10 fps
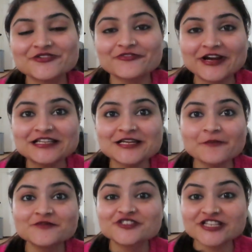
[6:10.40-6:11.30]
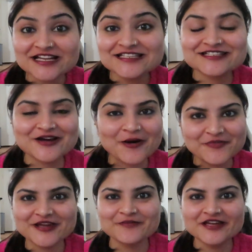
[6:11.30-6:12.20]
सो so फ्रेंड्स हम जस्ट
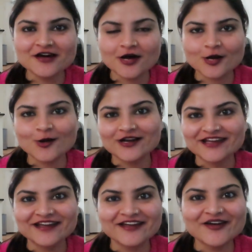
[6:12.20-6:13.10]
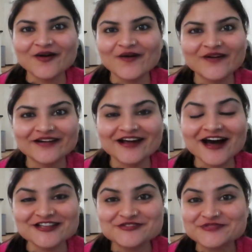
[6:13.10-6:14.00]
अभी अभी घर लौटे हैं और
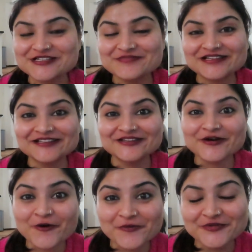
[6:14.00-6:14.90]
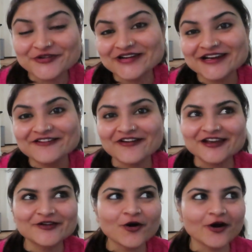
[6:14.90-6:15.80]
आज मुझे मिली थी होप यू रिलेट
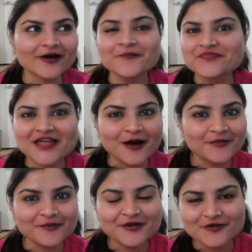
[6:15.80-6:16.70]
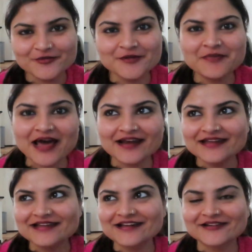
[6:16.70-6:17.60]
वाली गौरा हमने बिल्कुल भी प्लान
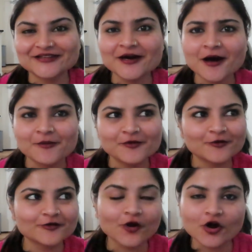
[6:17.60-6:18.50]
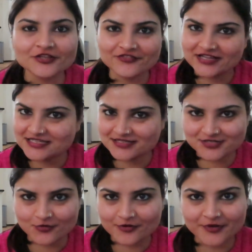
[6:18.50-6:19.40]
नहीं किया था हम लोग नॉर्थ फेस
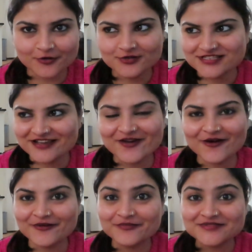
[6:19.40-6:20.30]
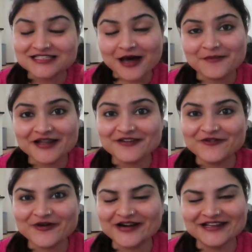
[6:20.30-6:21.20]
स्टोर में घुसे और सामने ही
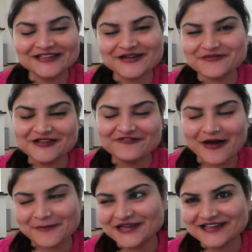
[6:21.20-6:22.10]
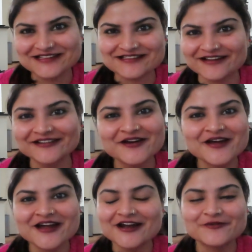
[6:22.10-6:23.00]
वो खड़ी थी अपनी फैमिली के साथ
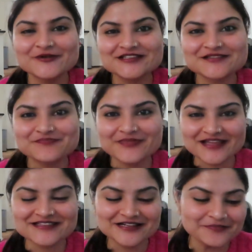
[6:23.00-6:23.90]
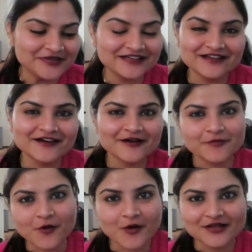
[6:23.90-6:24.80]
इट वॉज प्लेजेंट मीटिंग हर
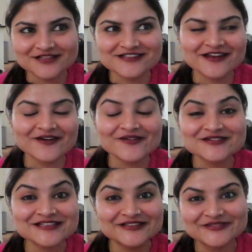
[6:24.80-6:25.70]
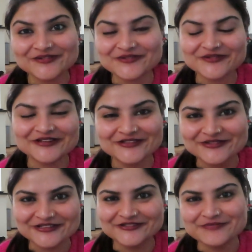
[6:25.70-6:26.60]
बहुत अच्छा लगा उसकी दोनों
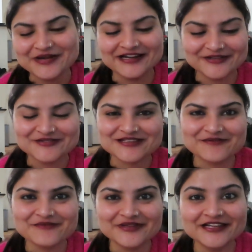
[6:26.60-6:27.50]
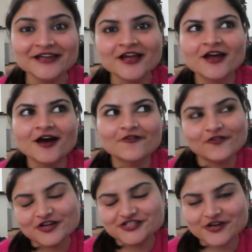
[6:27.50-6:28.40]
क्यूट क्यूट बेटियों से मैं मिली
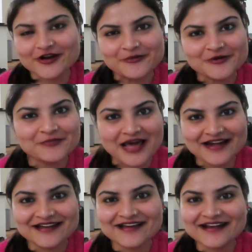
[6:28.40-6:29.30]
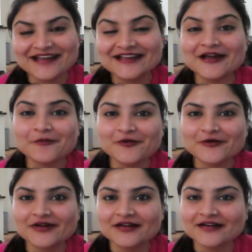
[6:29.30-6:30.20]
फॉर श्योर sure, हम लोग प्लान कर रहे हैं कि हम
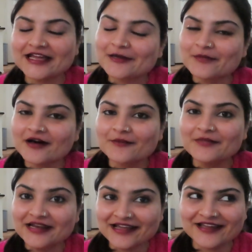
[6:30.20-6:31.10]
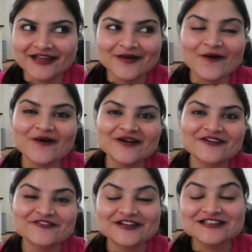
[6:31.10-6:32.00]
लोग एक बार मिलेंगे और
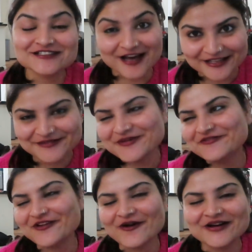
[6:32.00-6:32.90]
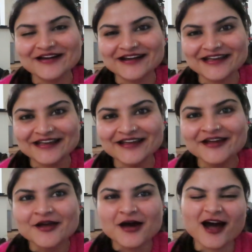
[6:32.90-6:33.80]
फिर साथ में व्लॉग करेंगे
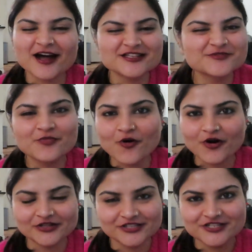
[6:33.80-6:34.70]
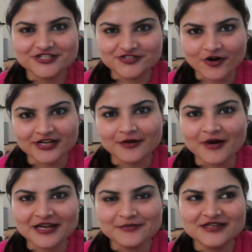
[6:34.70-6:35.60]
आज बहुत ही शॉर्ट
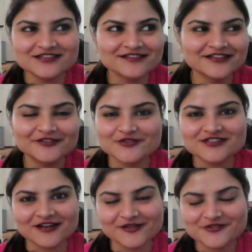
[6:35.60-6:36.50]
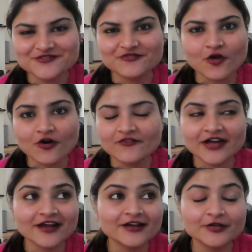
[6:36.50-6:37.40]
हमारी मीटिंग थी तो ज़्यादा कुछ व्लॉग
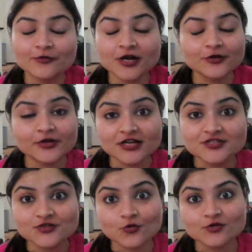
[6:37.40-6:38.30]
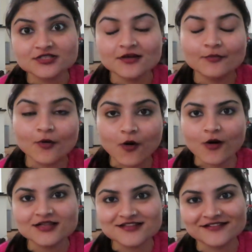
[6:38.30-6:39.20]
वगैरह नहीं हुआ क्योंकि आज स्टोर्स ना
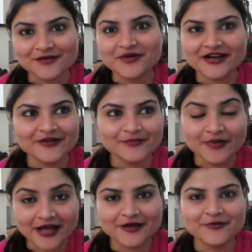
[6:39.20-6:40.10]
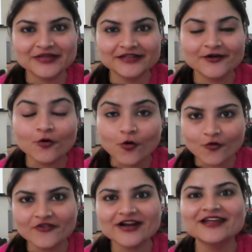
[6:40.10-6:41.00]
बहुत ज़्यादा भरे भरे हुए थे
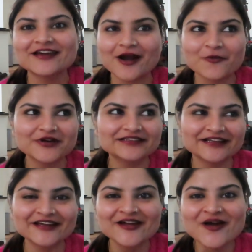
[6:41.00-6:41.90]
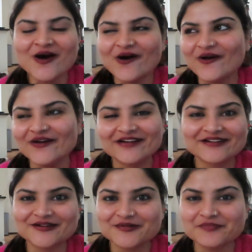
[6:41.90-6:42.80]
ओवरली क्राउडेड थे और
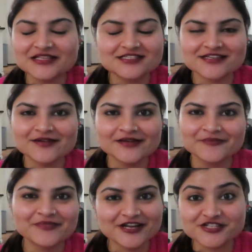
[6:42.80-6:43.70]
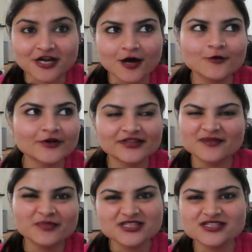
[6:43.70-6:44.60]
बच्चे परेशान हो रहे
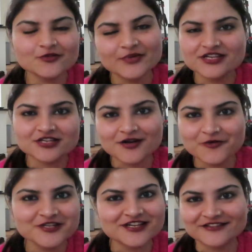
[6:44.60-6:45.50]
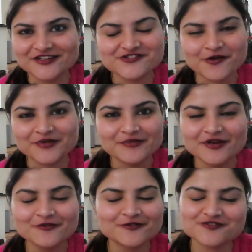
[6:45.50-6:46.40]
थे बच्चे तो परेशान हो ही जाते हैं शॉपिंग में
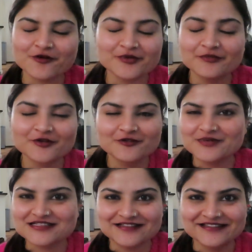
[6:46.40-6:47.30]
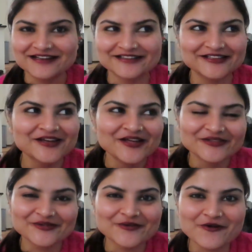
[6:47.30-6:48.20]
ना उनको शॉपिंग बिल्कुल पसंद नहीं आती
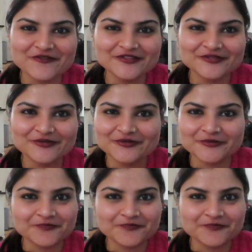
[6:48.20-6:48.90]
तो गोविंद तो